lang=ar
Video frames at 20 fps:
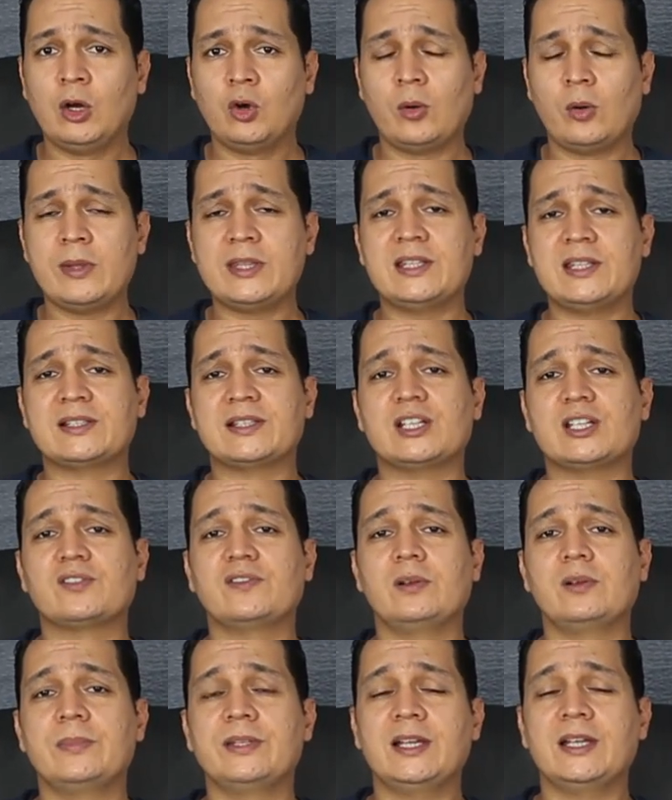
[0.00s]
وما تنساش
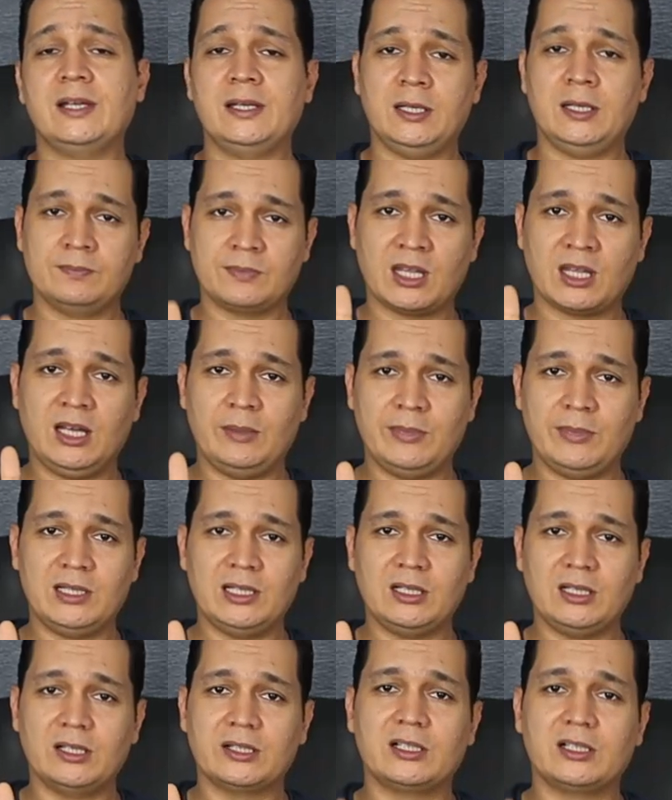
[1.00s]
في البدايه اعمل
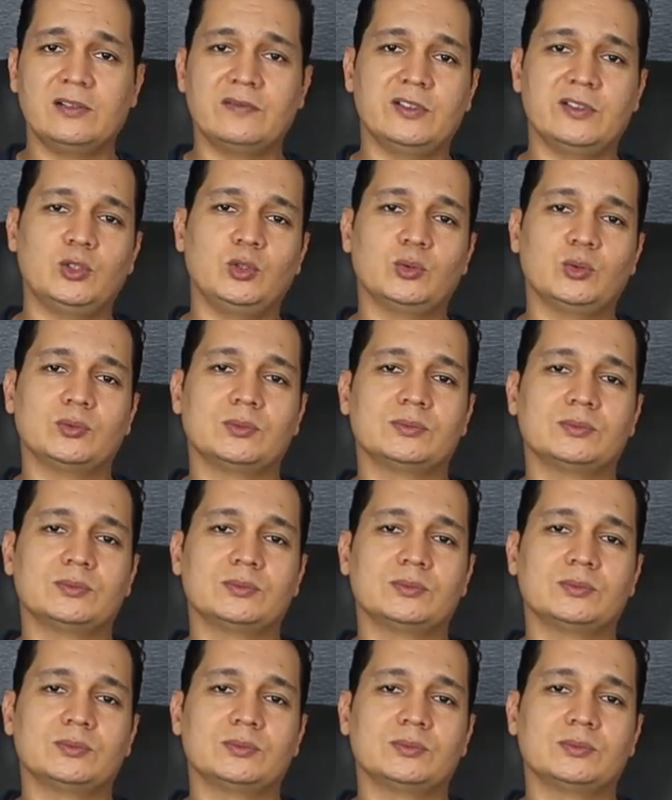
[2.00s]
لي لايك للفيديو